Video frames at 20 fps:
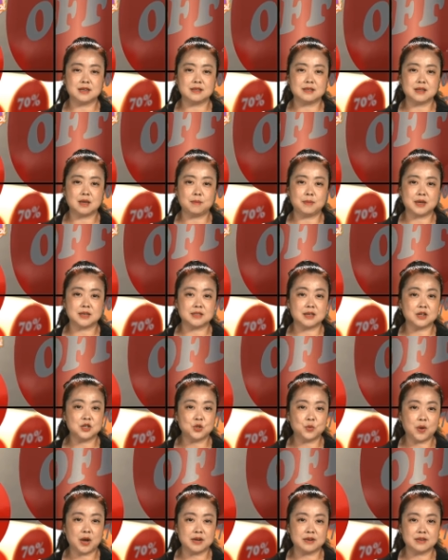三百三
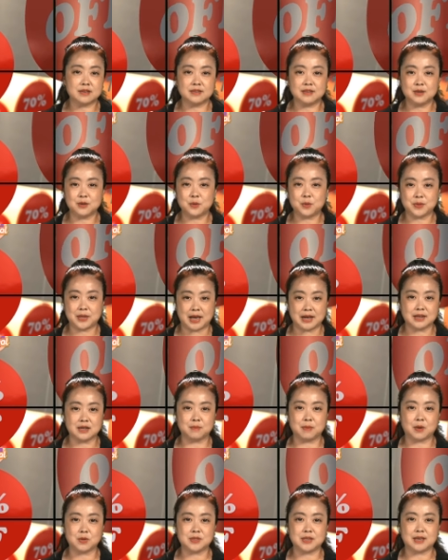十万人提供牙科
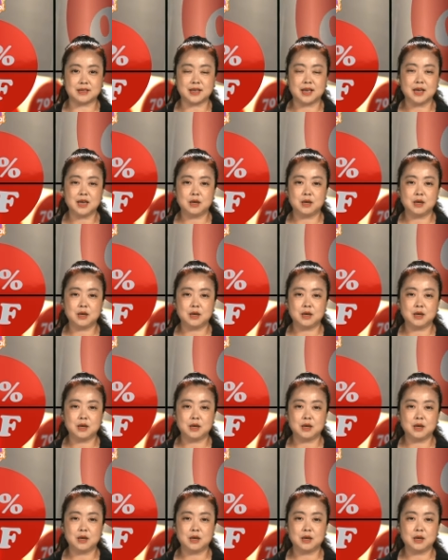保险，